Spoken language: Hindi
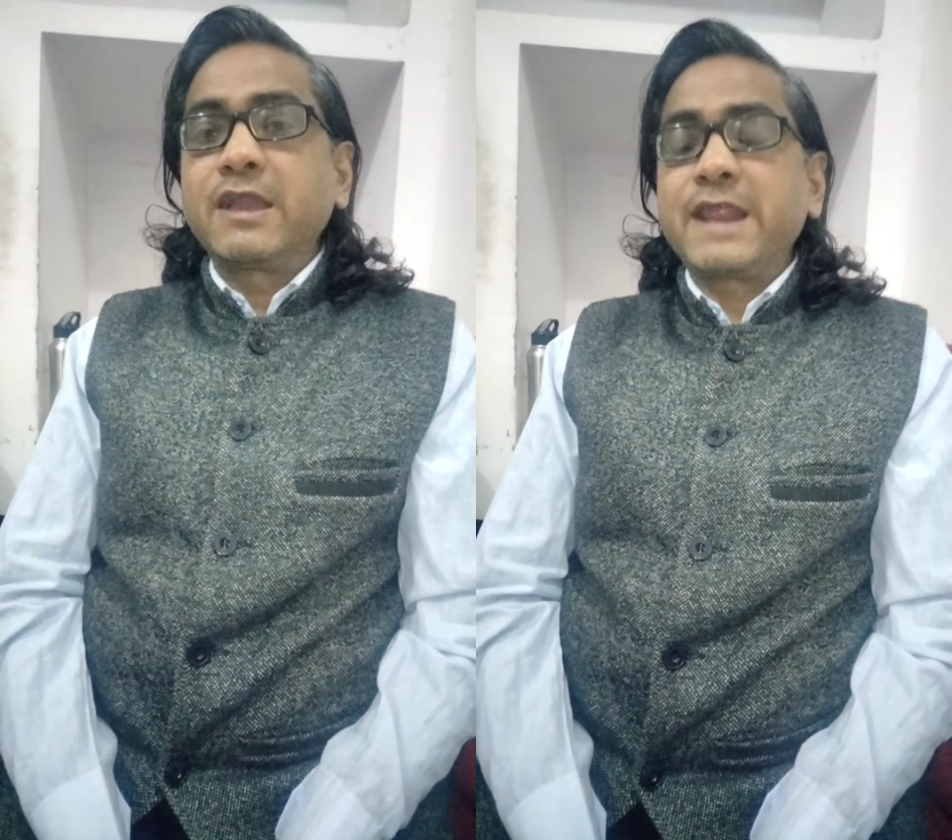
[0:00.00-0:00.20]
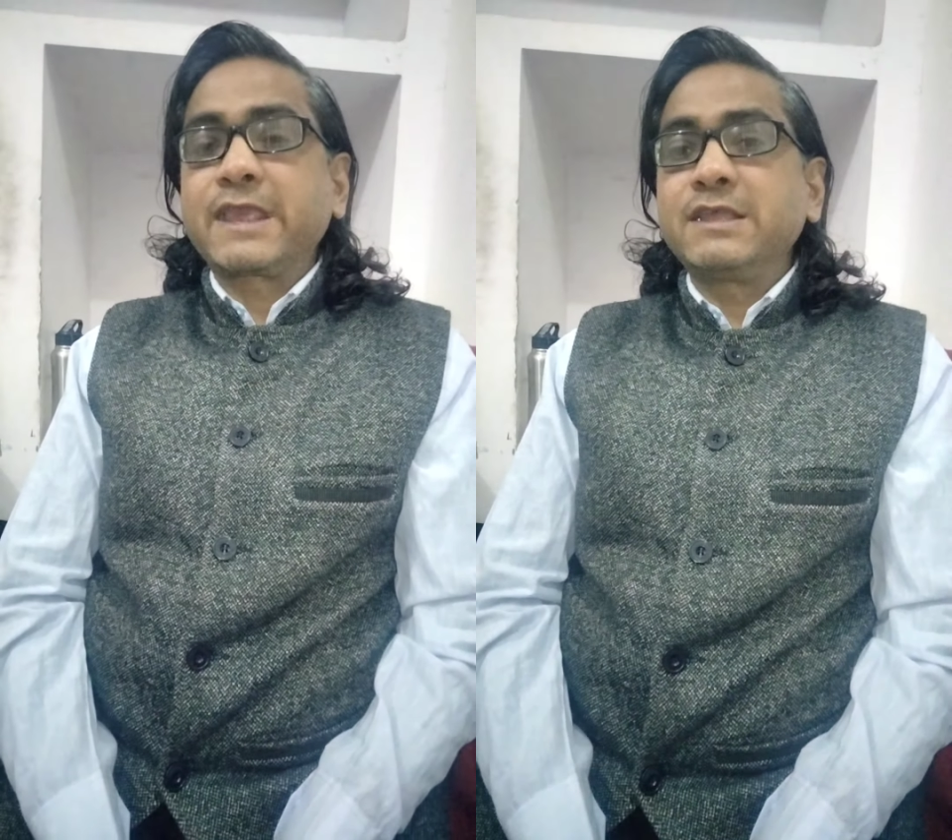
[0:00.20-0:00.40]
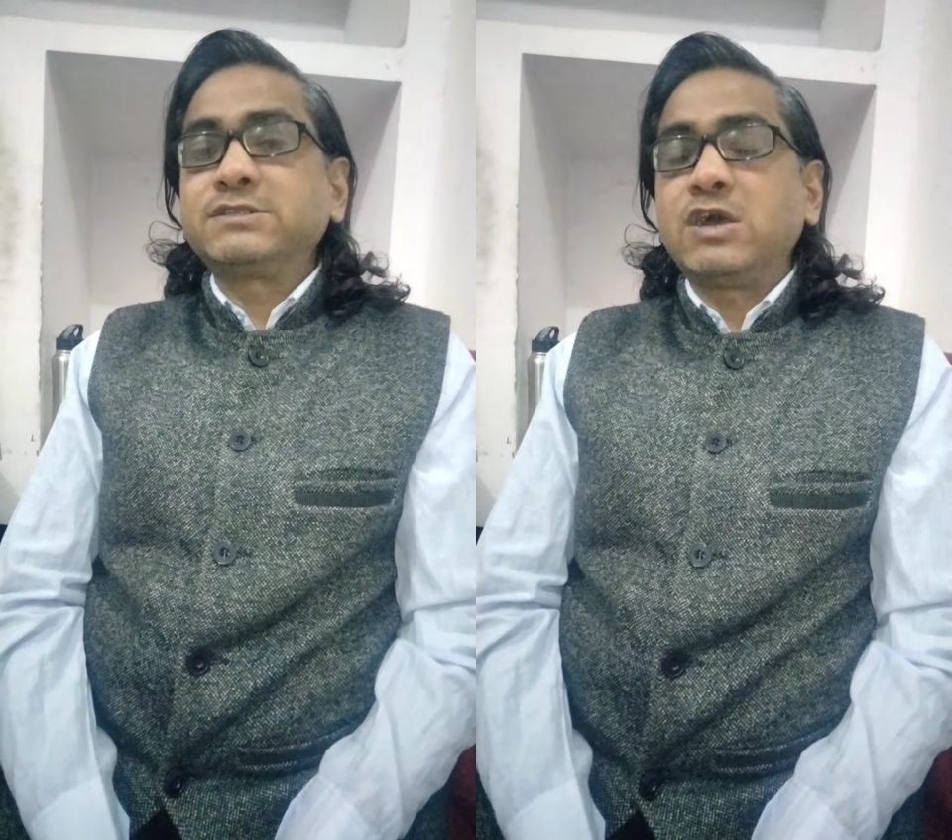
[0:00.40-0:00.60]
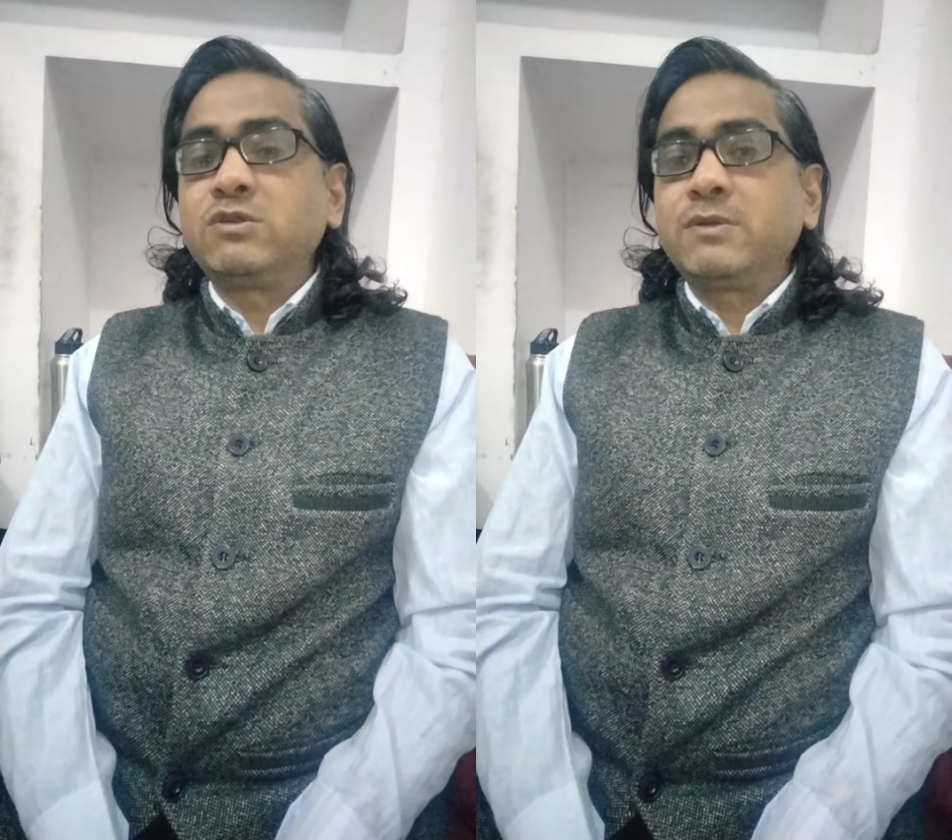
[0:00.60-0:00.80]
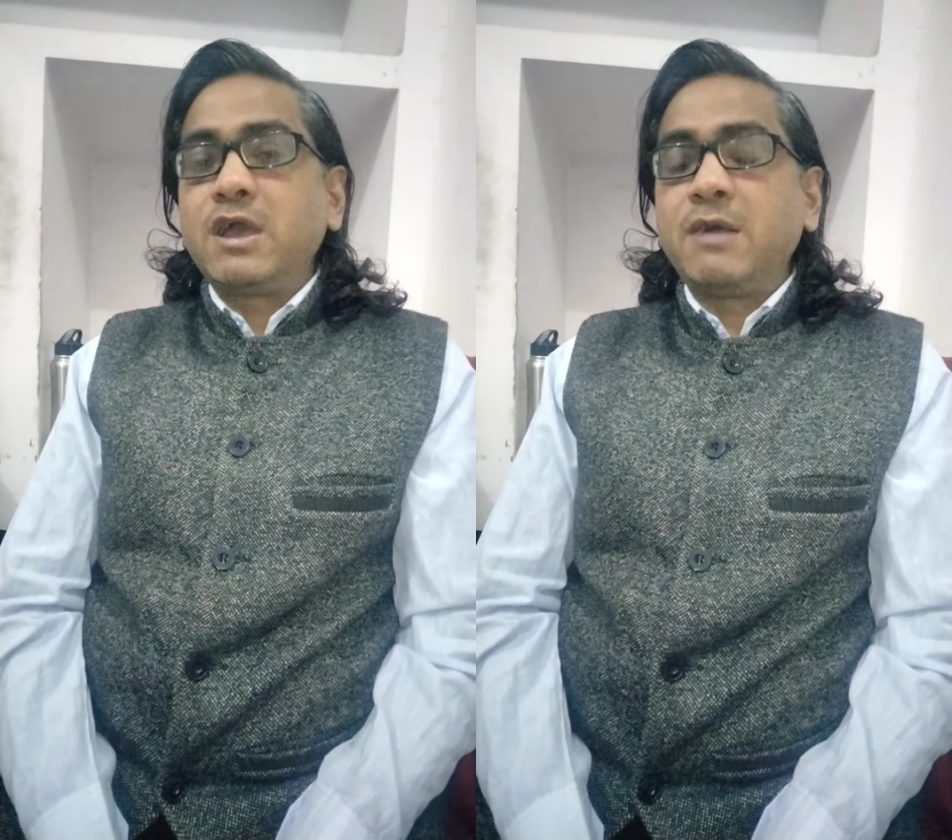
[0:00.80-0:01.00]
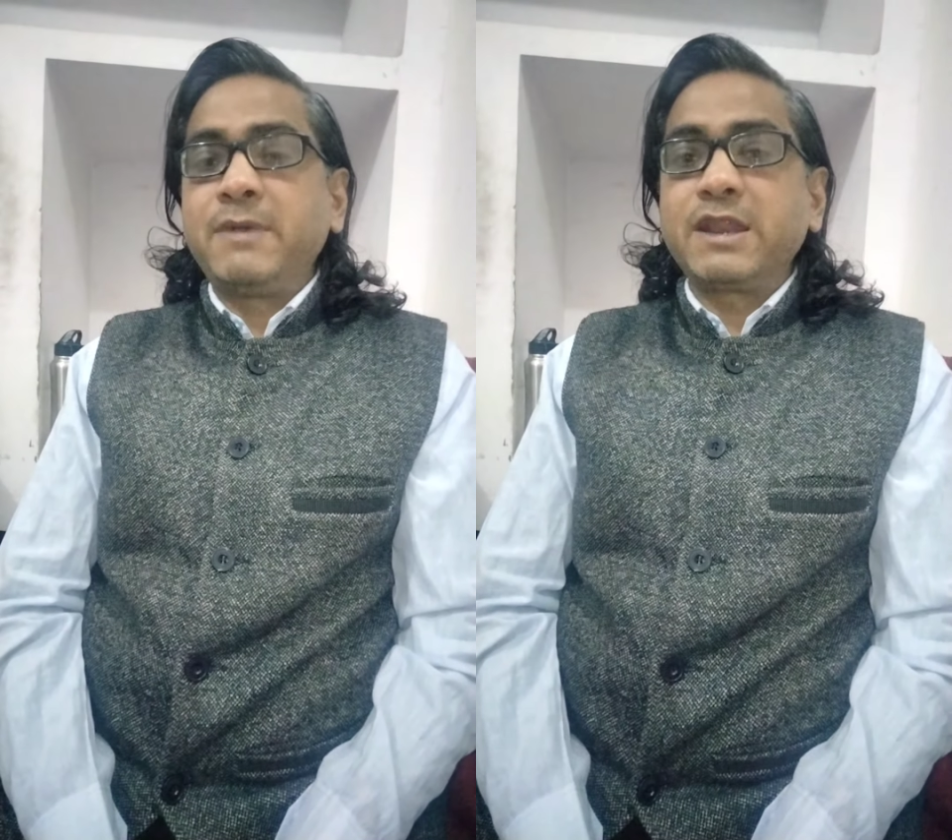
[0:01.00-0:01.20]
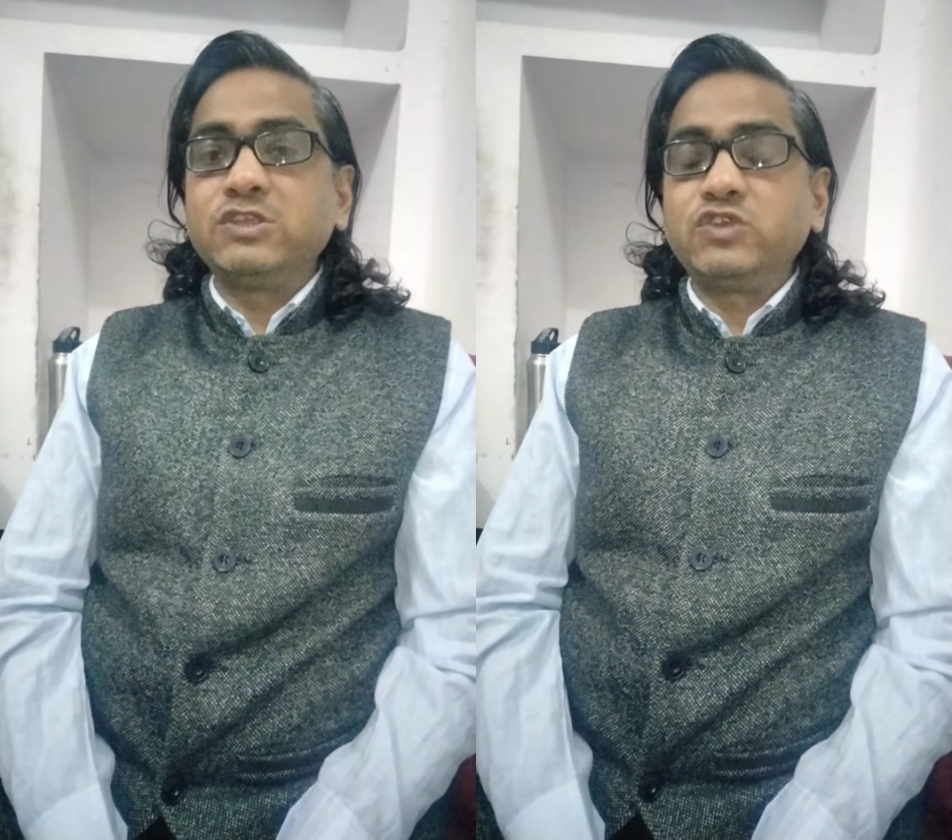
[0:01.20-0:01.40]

क्रैकिंग साउंड हमारे